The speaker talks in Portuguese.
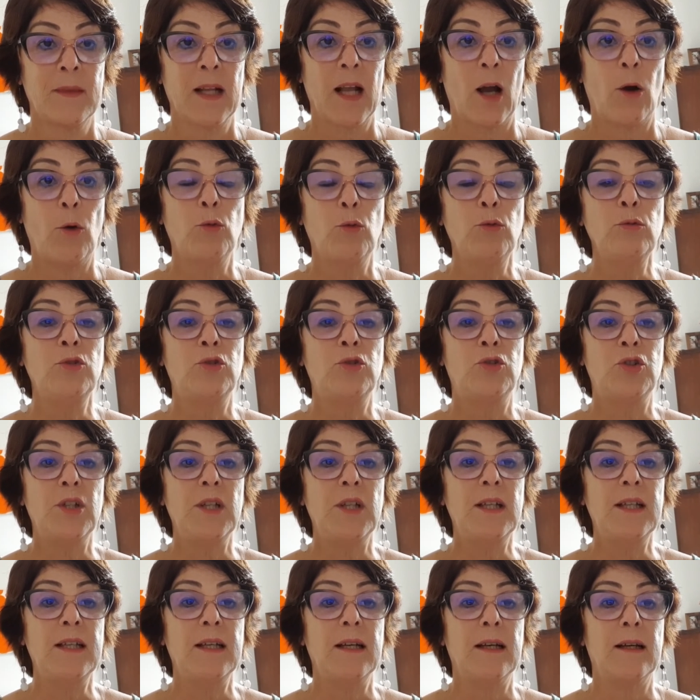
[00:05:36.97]
Algum
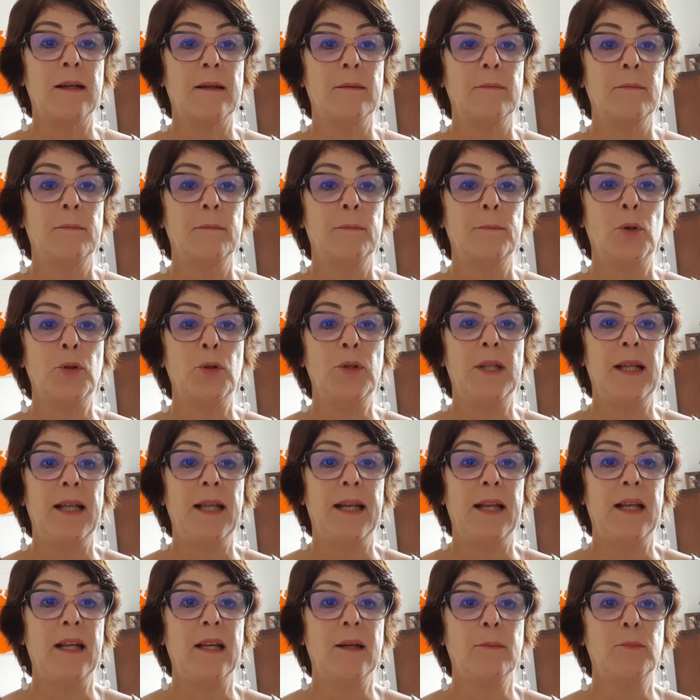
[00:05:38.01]
dia
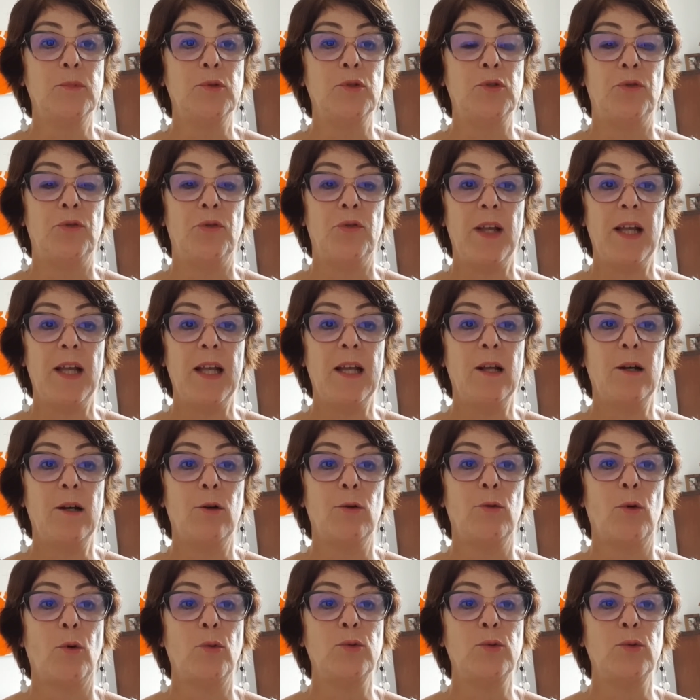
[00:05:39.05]
poderemos vê-lo,